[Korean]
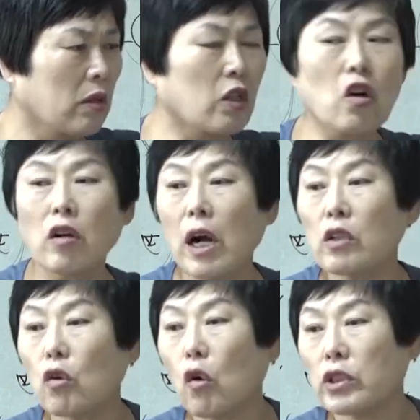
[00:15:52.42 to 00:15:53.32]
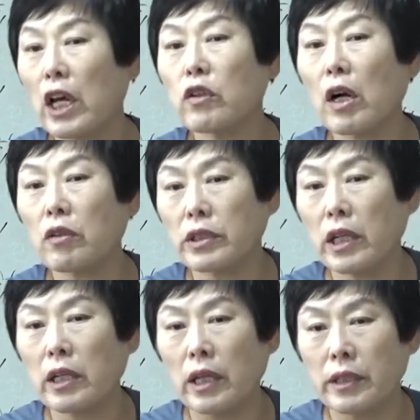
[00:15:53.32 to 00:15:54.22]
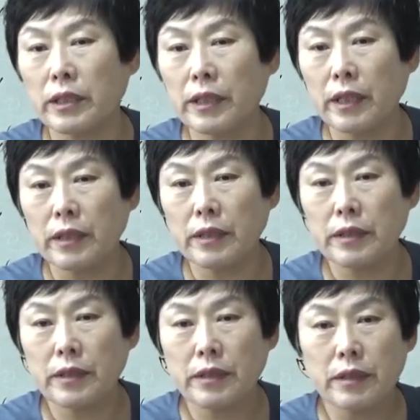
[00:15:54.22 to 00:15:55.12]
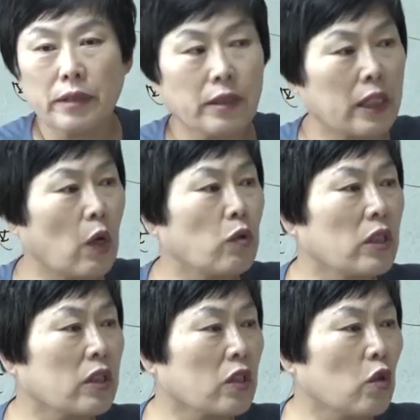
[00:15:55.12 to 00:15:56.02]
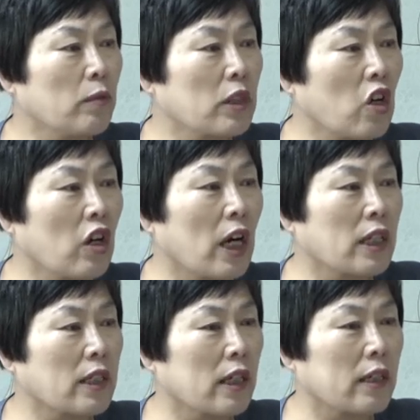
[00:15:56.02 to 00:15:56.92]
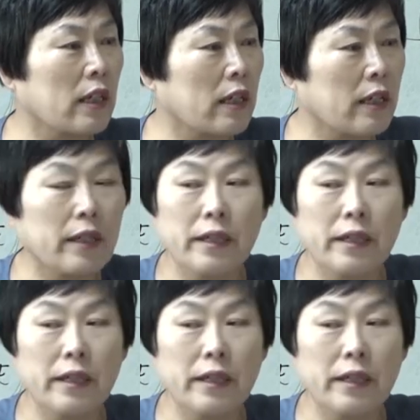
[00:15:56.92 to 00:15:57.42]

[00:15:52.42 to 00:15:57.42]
그 건강도 재를 갖고 체크하는 거야. 재운이 더러우면 건강이 상해.